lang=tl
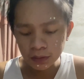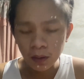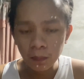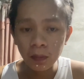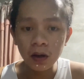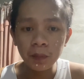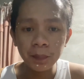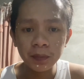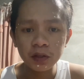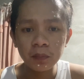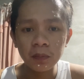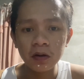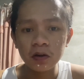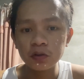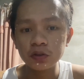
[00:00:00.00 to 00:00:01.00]
makamit yung
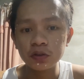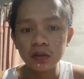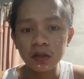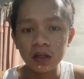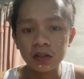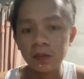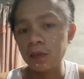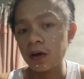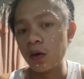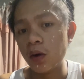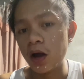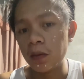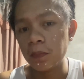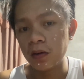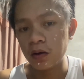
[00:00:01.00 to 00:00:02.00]
mga gusto natin, magawa
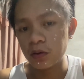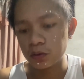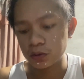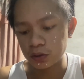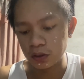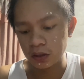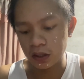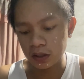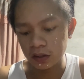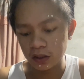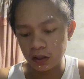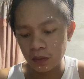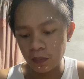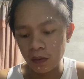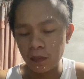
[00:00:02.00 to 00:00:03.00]
yung mga gusto natin, di ba?